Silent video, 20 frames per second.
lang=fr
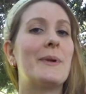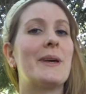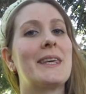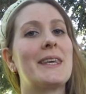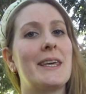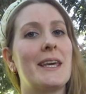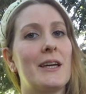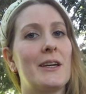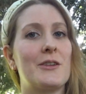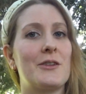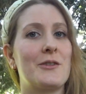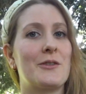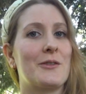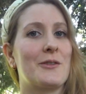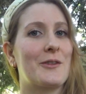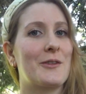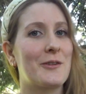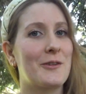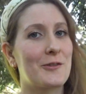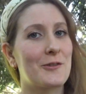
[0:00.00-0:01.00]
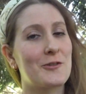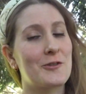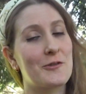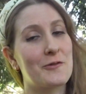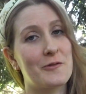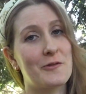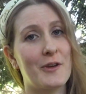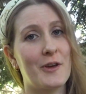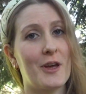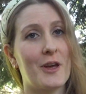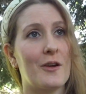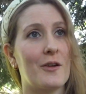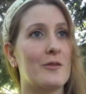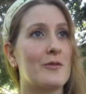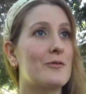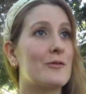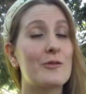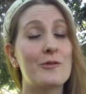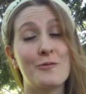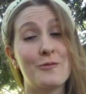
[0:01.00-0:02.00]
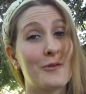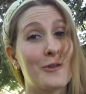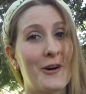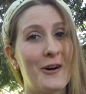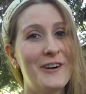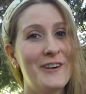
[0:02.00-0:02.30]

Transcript: maquillage que je fais souvent.